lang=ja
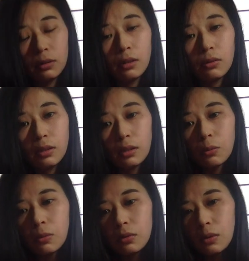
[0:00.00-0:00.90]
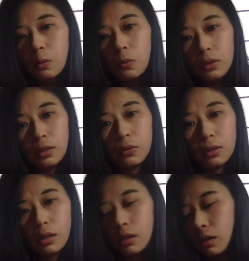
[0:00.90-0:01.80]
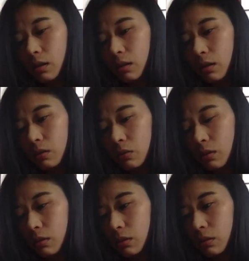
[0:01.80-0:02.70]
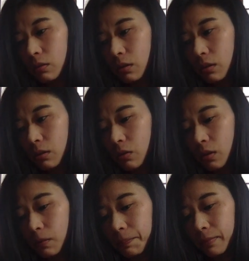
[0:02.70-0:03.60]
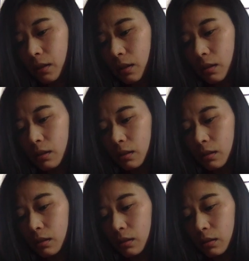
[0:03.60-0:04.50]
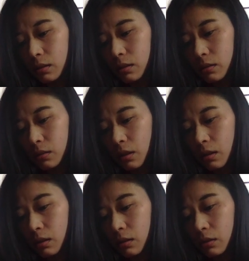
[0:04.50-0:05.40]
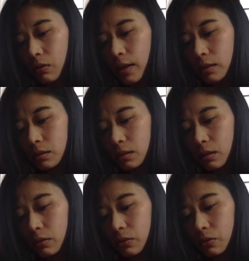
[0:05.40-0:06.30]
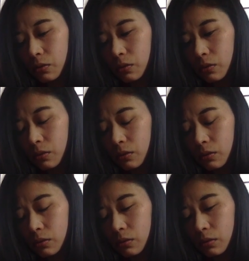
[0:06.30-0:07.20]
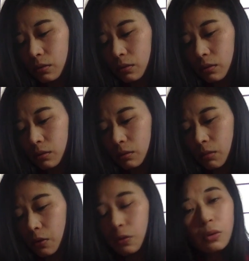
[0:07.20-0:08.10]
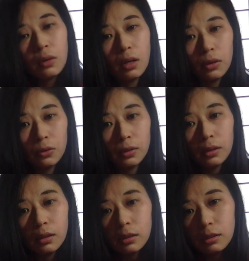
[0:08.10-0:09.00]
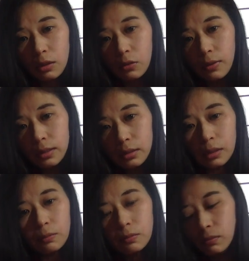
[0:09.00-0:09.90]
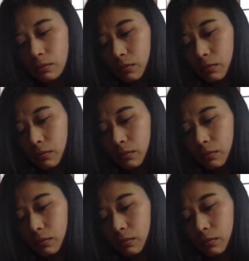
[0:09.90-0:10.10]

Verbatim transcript: なので思ったよりかからないのかなお金はですねあとワンちゃんまあここからは余談なんですけどワンちゃん